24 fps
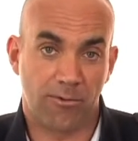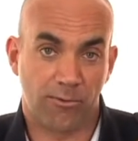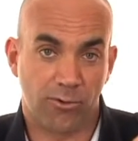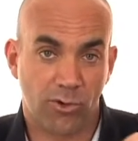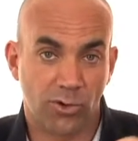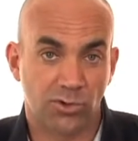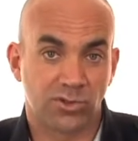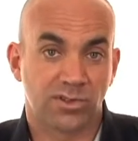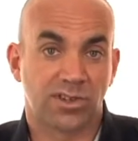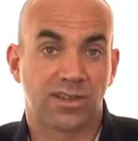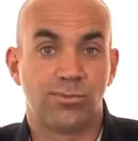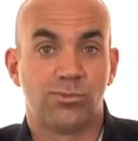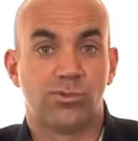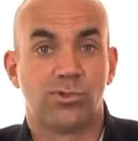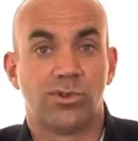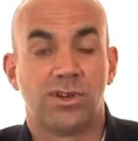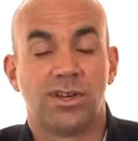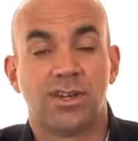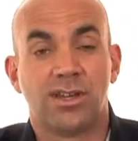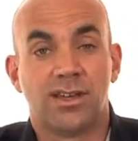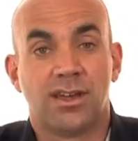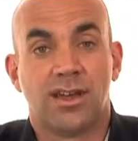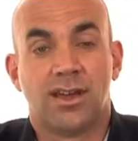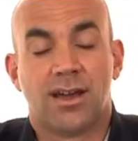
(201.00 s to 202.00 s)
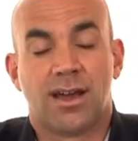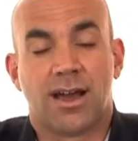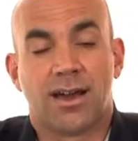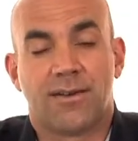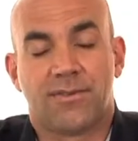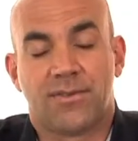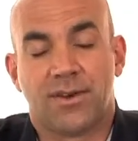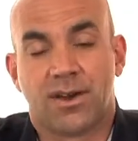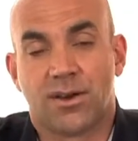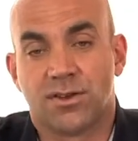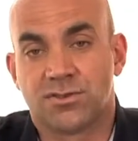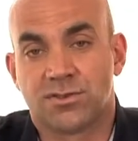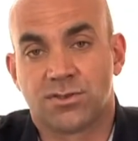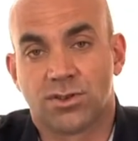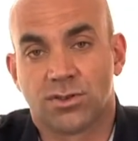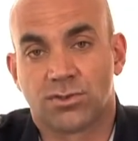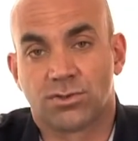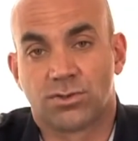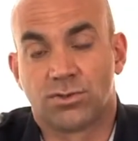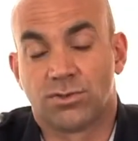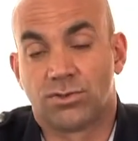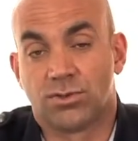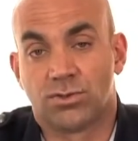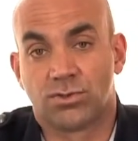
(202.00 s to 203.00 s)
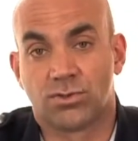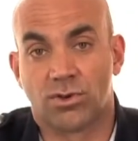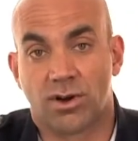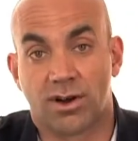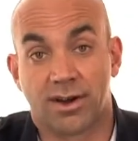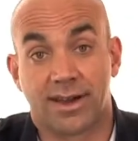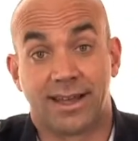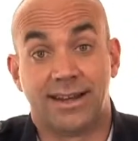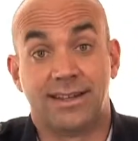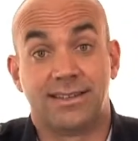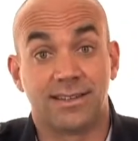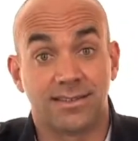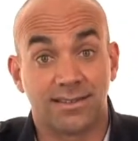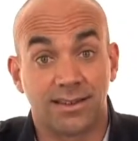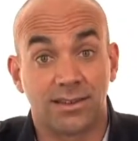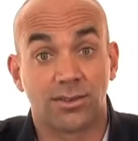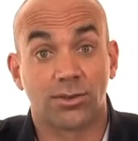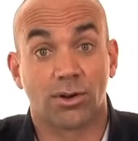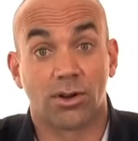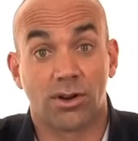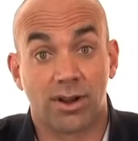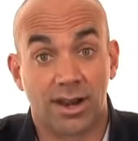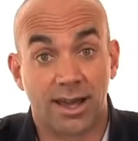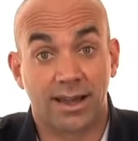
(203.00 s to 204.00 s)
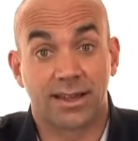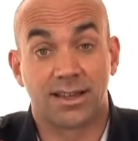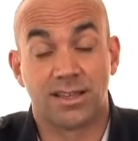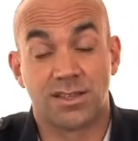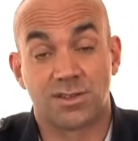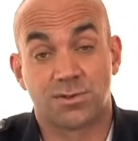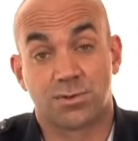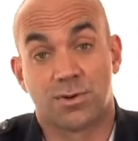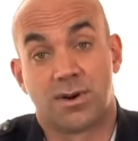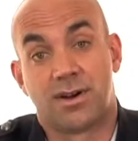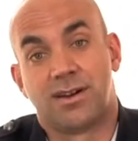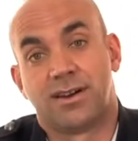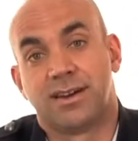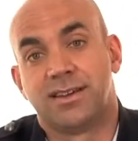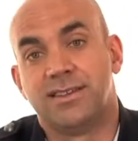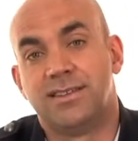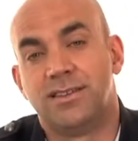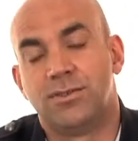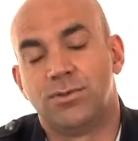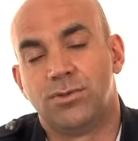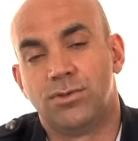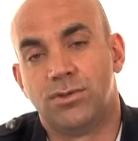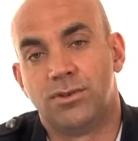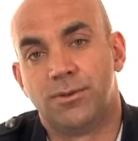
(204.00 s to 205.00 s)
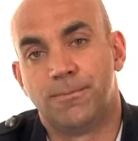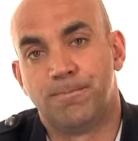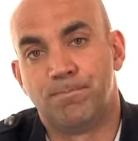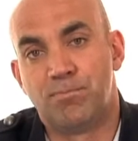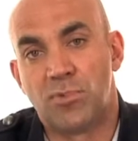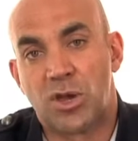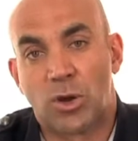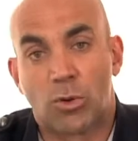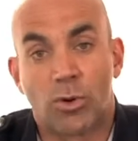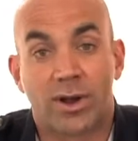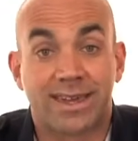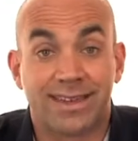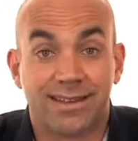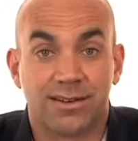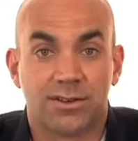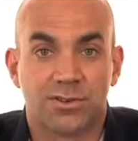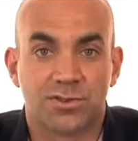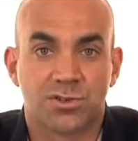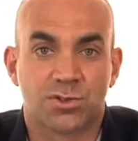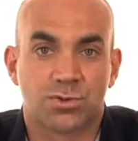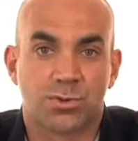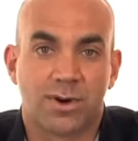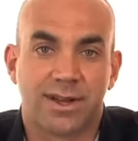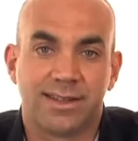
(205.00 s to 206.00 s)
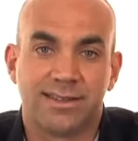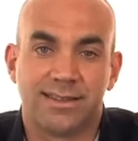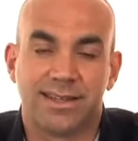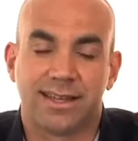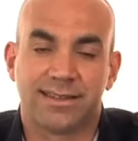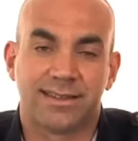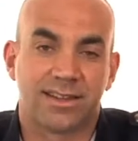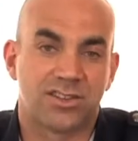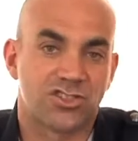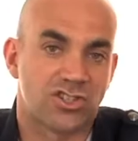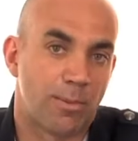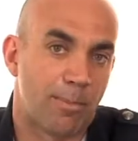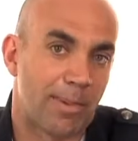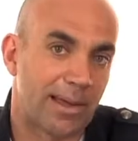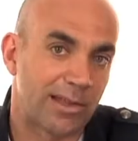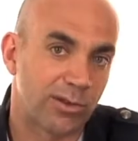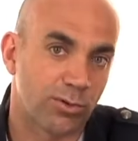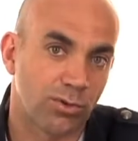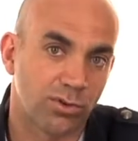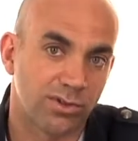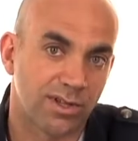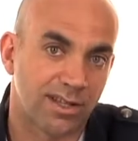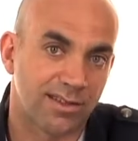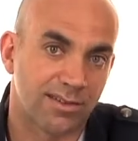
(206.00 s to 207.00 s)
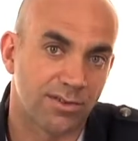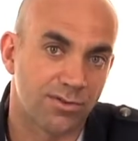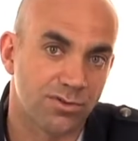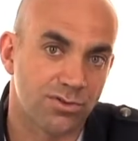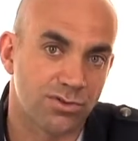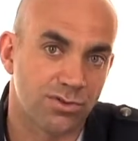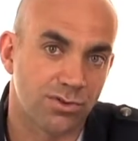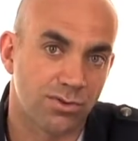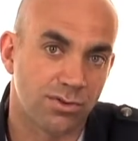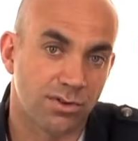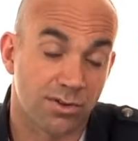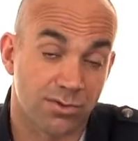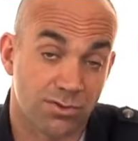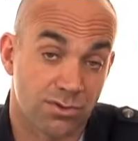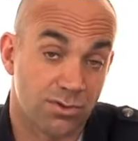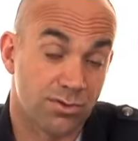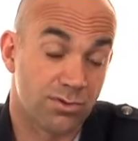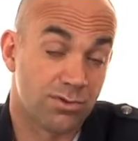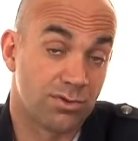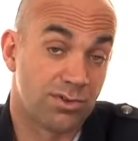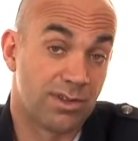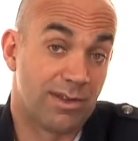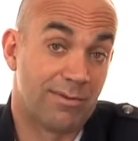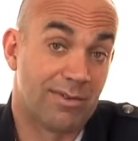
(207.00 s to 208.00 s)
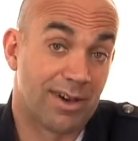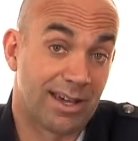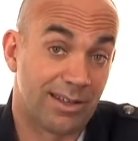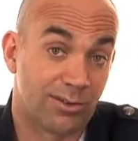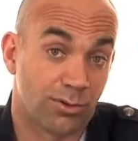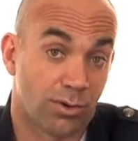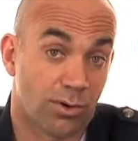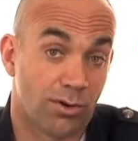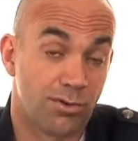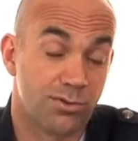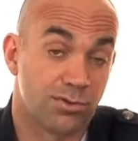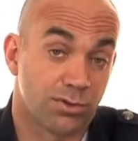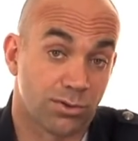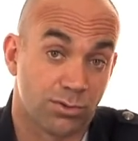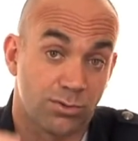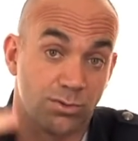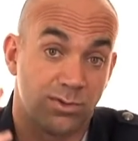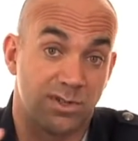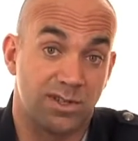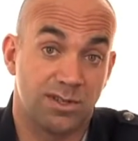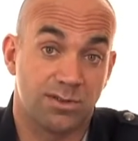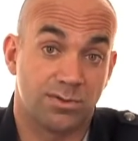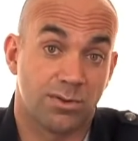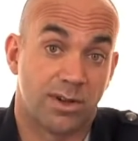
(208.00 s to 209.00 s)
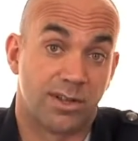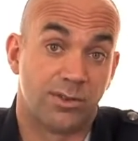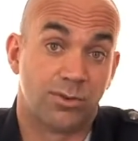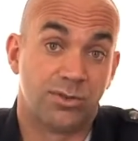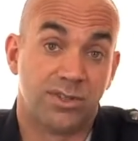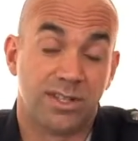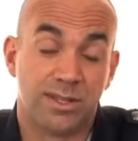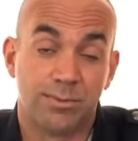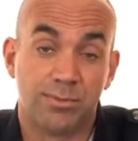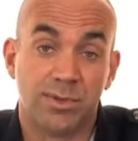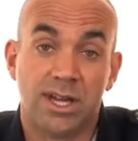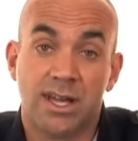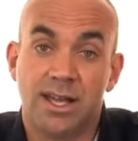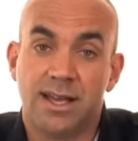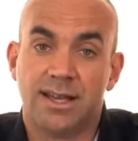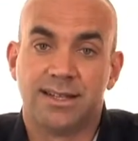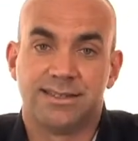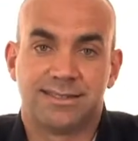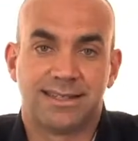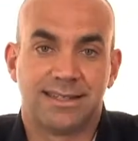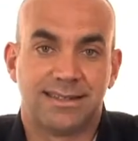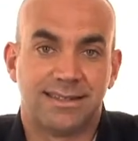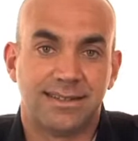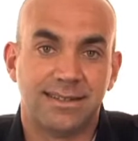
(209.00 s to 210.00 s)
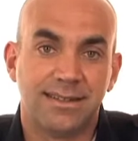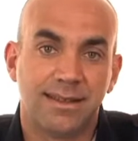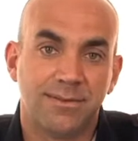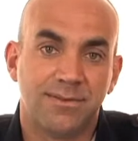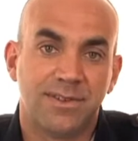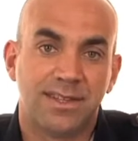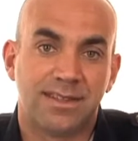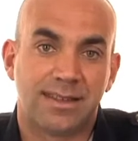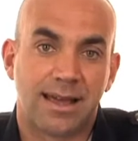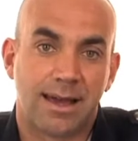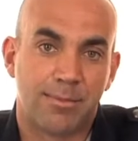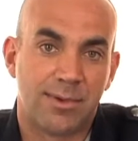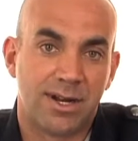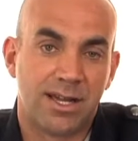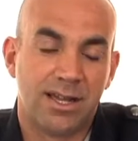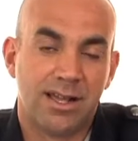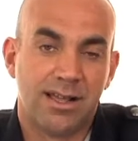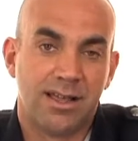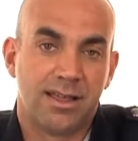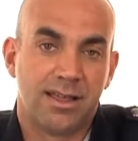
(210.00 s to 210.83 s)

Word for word: contribuer à faire en sorte que ce soit en réalité ces trolls-là qui soient ridicules. Mais quoi qu'il en soit, n'y attachez pas trop d'attention quand ce sont des vrais trolls, surtout s'ils sont anonymes, c'est inévitable,